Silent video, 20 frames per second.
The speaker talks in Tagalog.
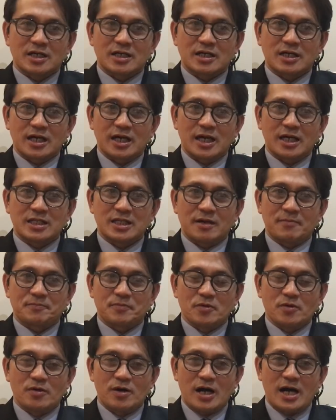Kaya lang
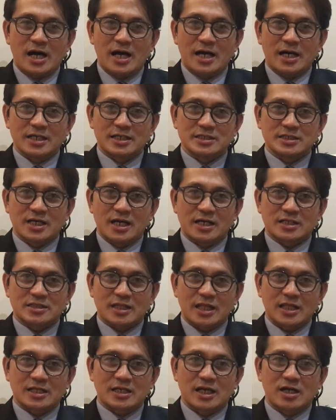po ay uh,
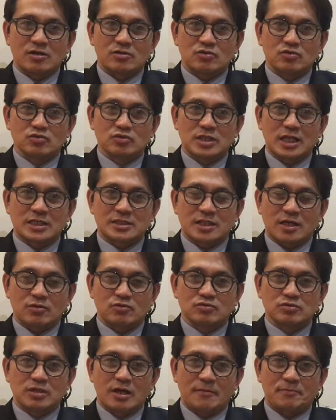talagang kulang na
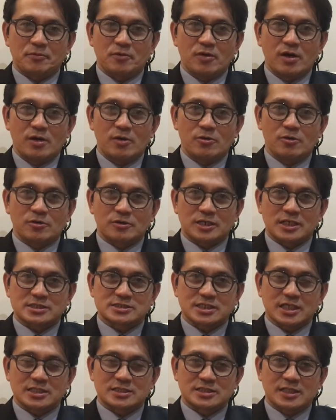kulang po ang oras
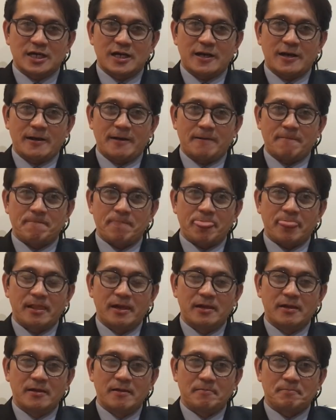at uh,
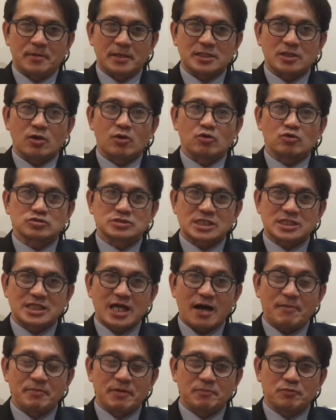panahon ko sa
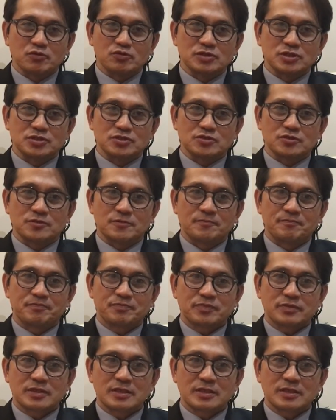dami po ninyo.